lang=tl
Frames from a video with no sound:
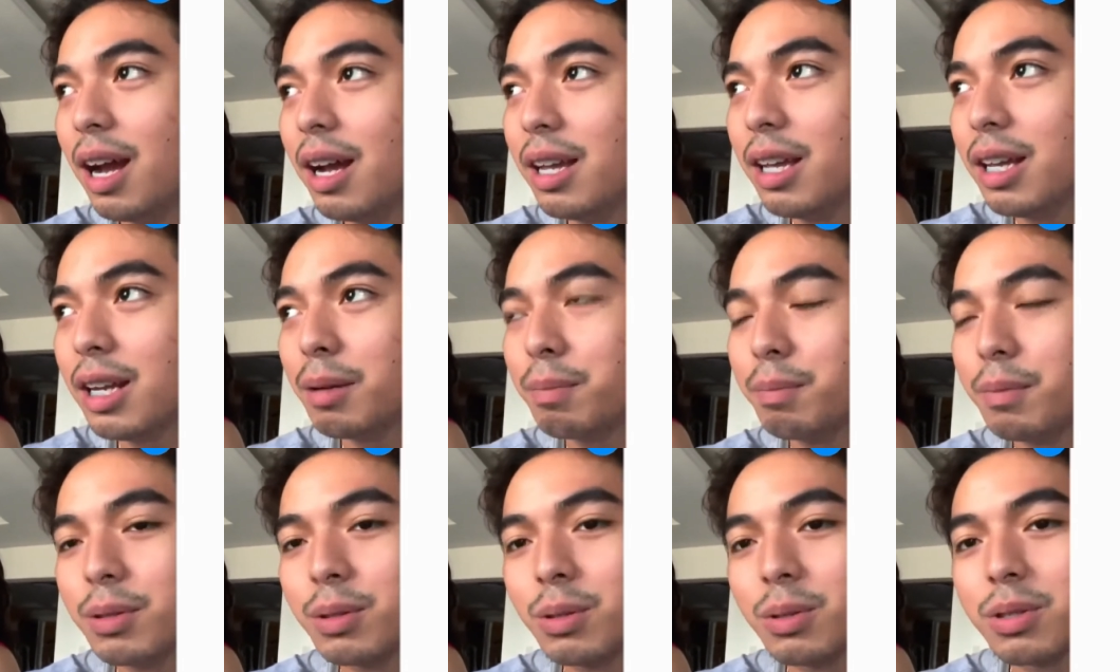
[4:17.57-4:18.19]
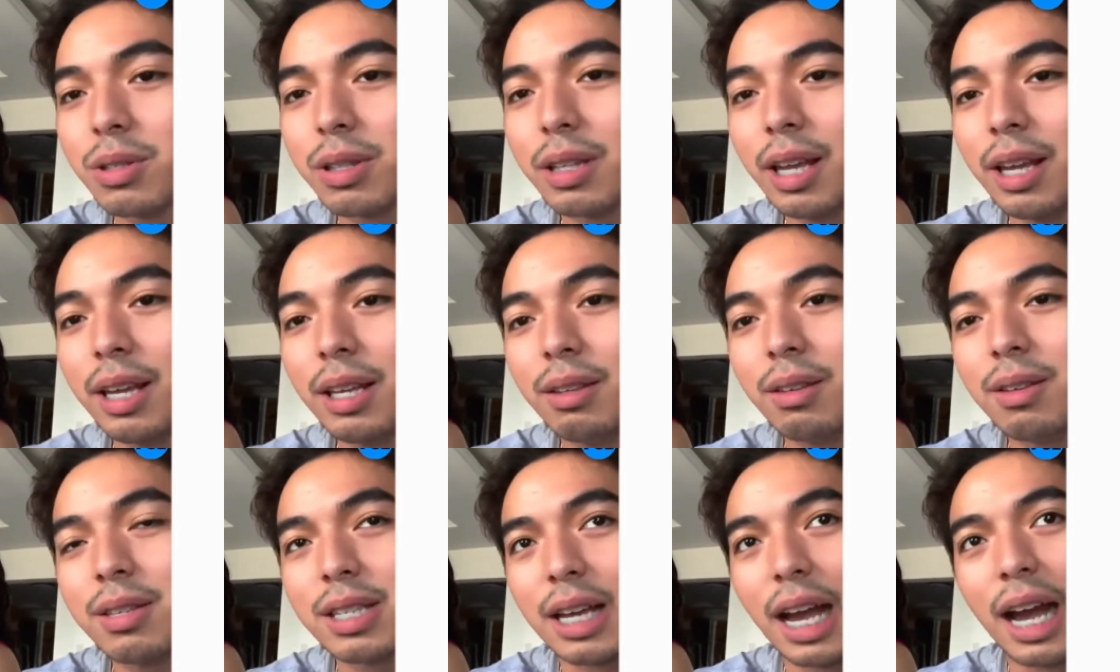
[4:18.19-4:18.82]
ang hirap
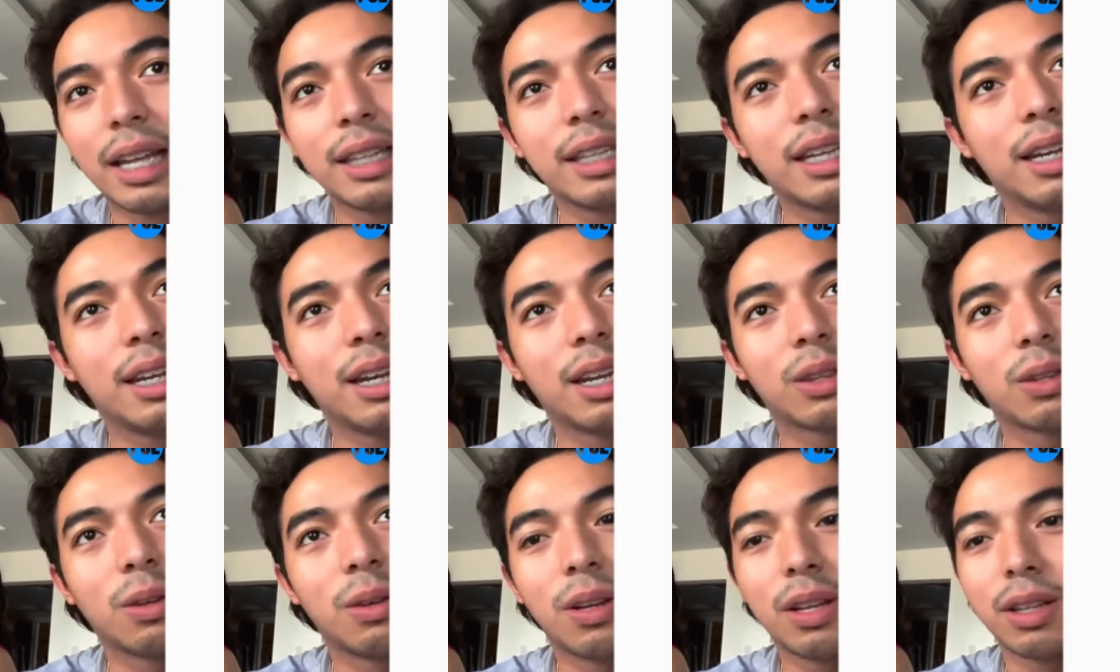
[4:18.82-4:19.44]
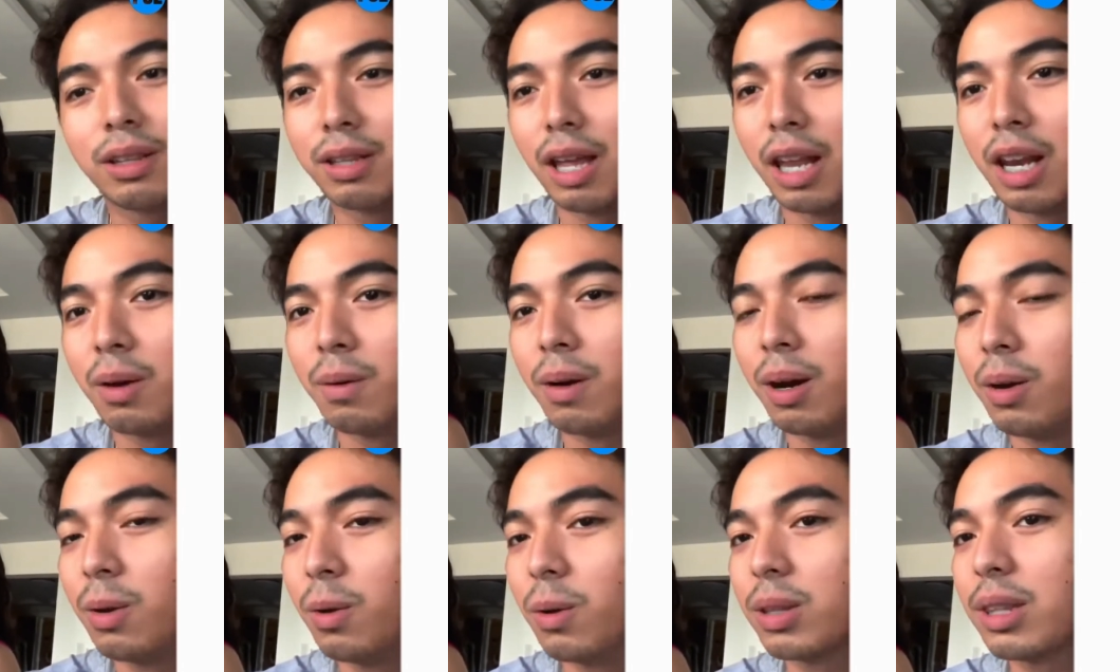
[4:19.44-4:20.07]
i-sustain ng channel na to ng
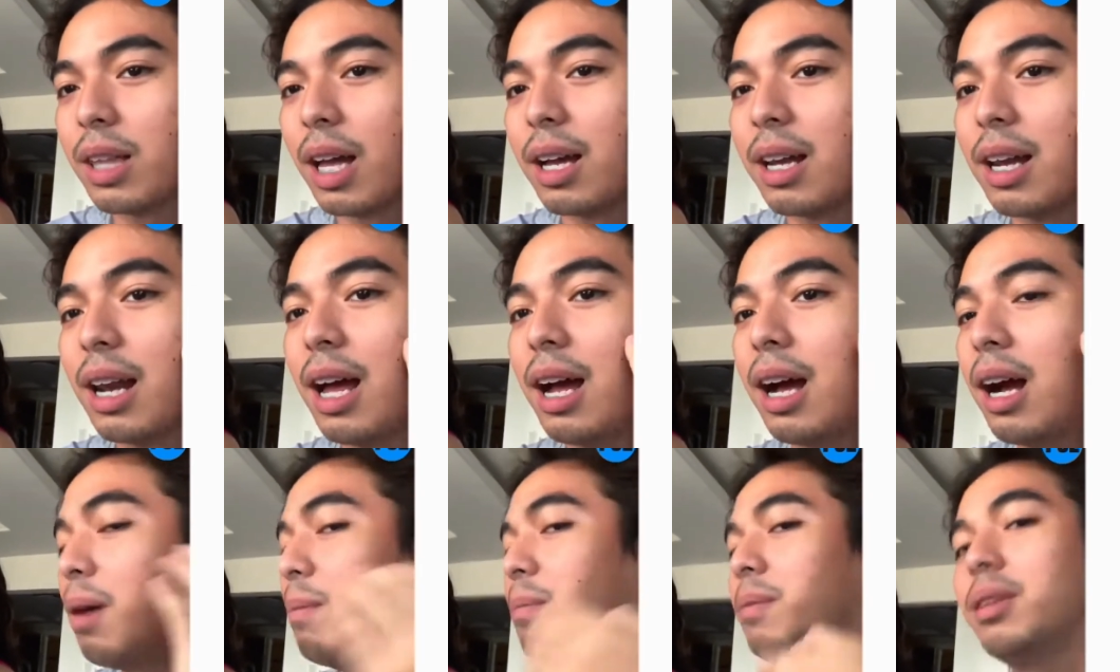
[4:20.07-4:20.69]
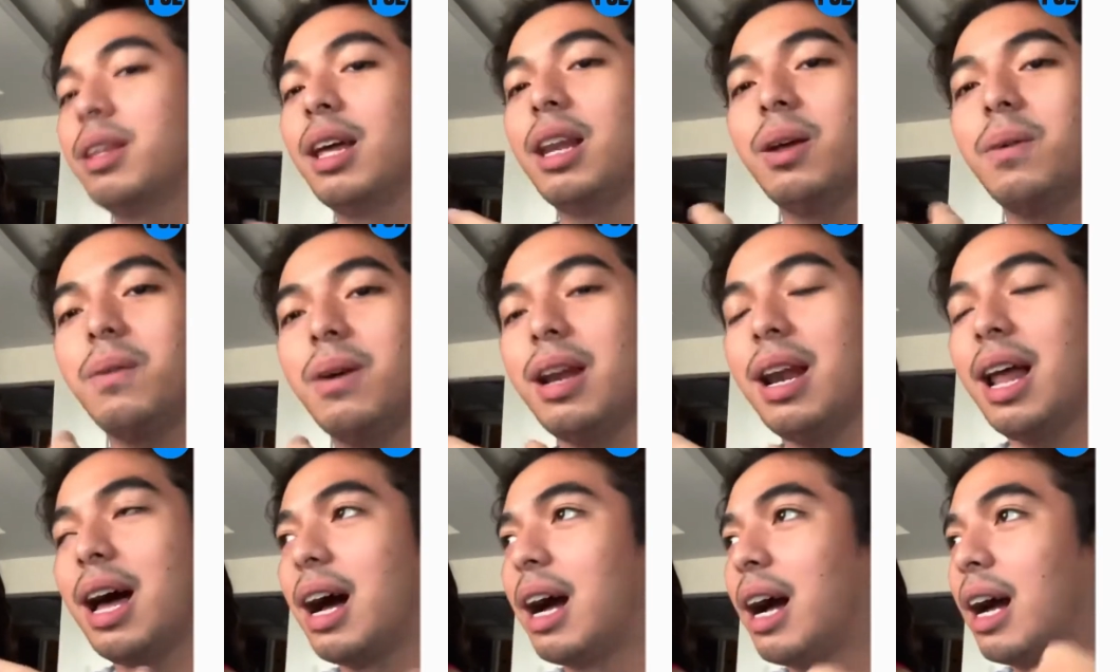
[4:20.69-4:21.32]
dalawang utak lang. Kaming dalawa
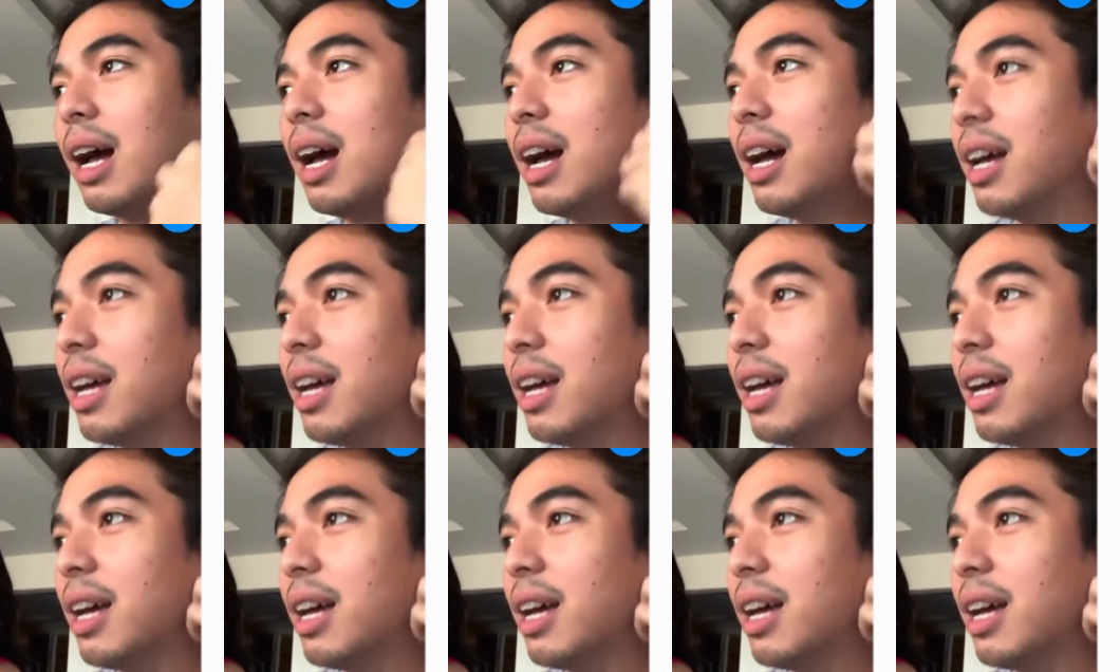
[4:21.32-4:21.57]
lang.